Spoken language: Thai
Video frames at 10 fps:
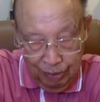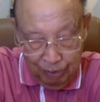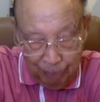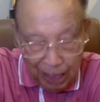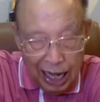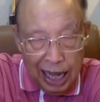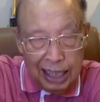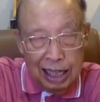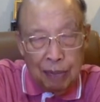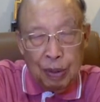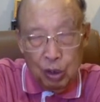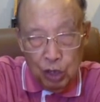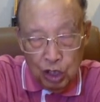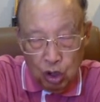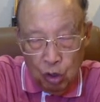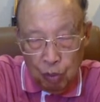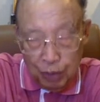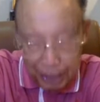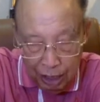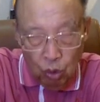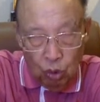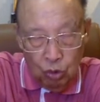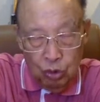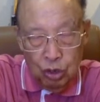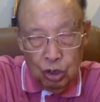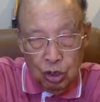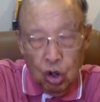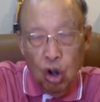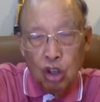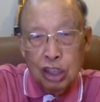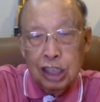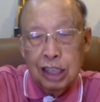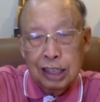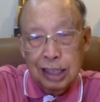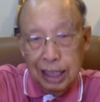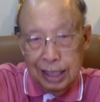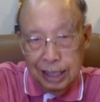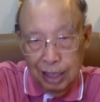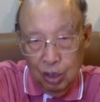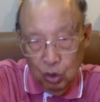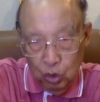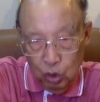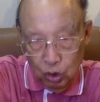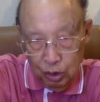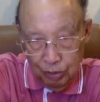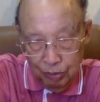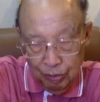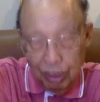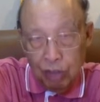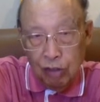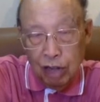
พระกาย และพระโลหิตของพระเจ้า ก็ถูกตัดสินลงโทษหมายความว่า